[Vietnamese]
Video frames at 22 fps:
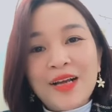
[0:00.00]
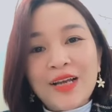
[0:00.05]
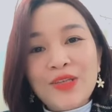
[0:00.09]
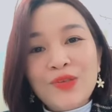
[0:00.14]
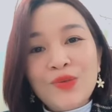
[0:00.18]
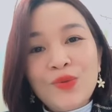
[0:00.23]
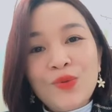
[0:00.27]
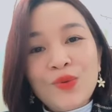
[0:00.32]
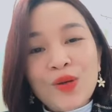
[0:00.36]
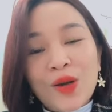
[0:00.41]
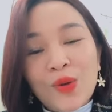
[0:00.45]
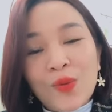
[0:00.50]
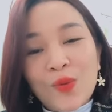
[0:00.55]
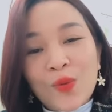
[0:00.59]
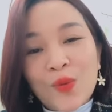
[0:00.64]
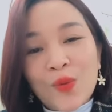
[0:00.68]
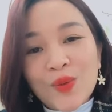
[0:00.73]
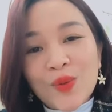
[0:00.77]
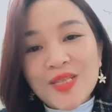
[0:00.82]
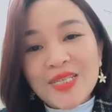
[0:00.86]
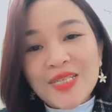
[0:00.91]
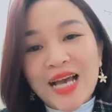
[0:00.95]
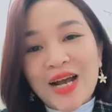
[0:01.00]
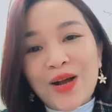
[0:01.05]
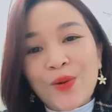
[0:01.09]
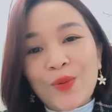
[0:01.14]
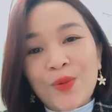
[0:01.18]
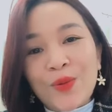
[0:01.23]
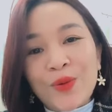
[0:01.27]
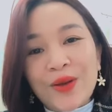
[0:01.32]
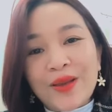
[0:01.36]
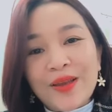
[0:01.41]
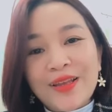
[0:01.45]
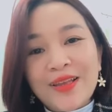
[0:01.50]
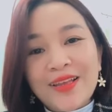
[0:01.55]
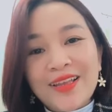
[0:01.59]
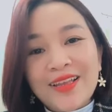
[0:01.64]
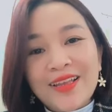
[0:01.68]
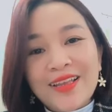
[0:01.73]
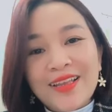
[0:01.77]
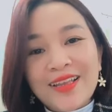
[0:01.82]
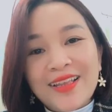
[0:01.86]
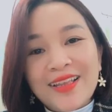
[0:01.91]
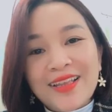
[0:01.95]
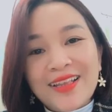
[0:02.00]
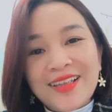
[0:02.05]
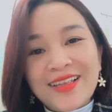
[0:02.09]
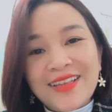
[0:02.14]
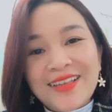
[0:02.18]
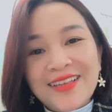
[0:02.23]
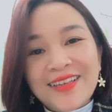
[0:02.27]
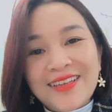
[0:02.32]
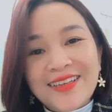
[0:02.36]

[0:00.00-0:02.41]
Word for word: chúng ta đáp ứng được cái nhu cầu của toàn xã hội